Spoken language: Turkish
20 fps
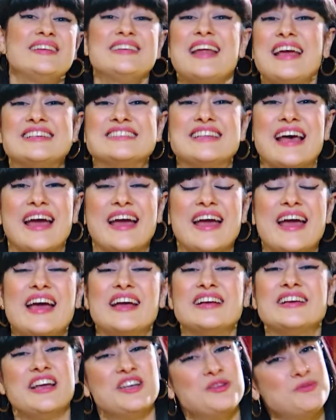Neyse
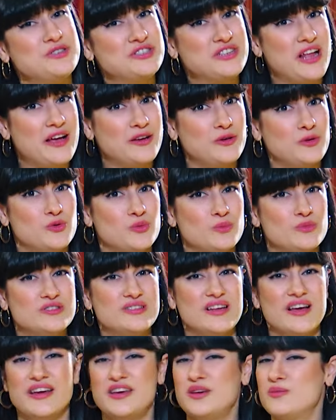Geçmişten
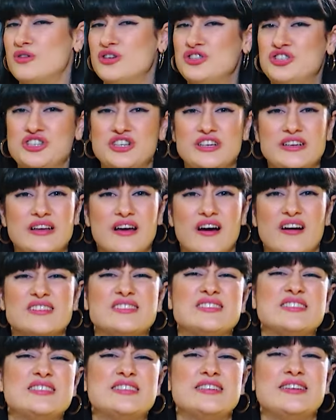günümüze imajıyla,
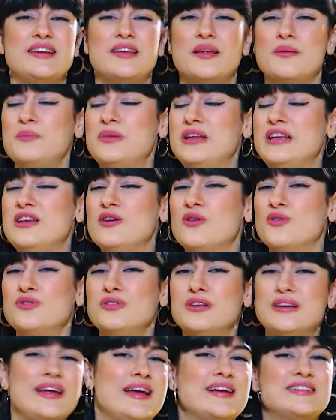stiliyle
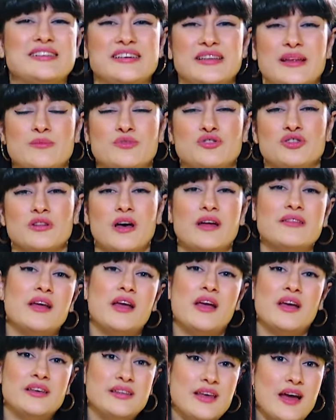milyonları etkilemiş olan
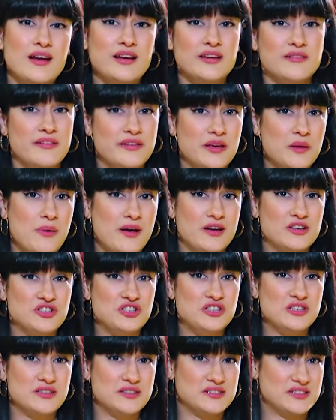yerli ve yabancı
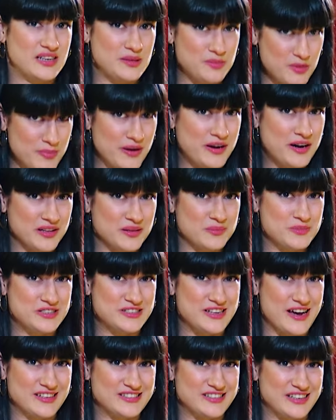yıldızlara bir bakalım
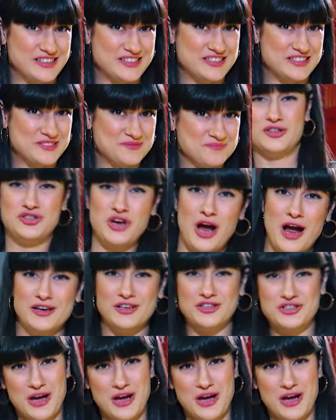isterseniz. Charlie